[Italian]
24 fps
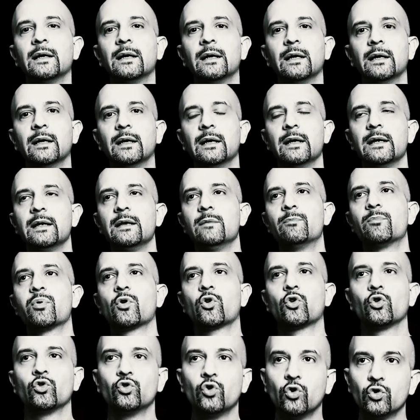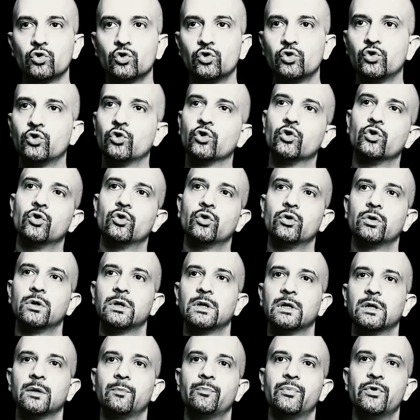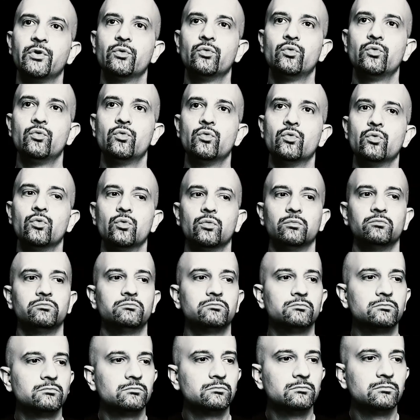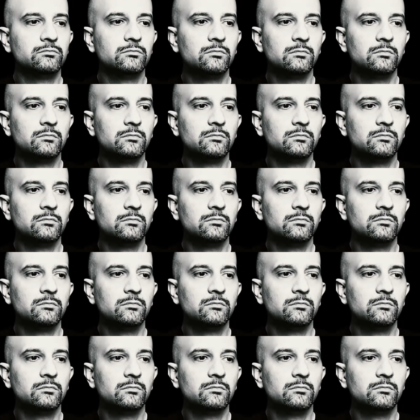eh, il prodotto eh, più mh, mm,